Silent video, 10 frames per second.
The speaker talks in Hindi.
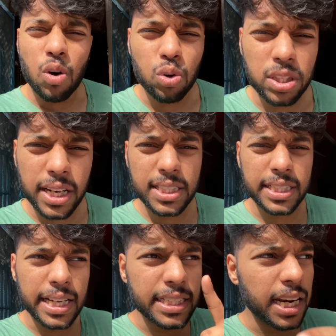उसने
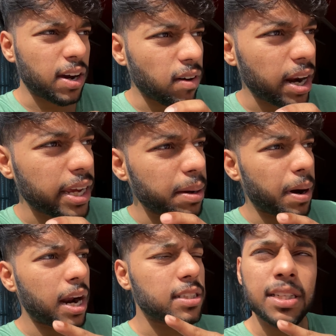सी लगवा रखी है
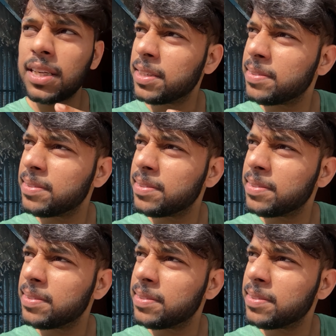बाहर से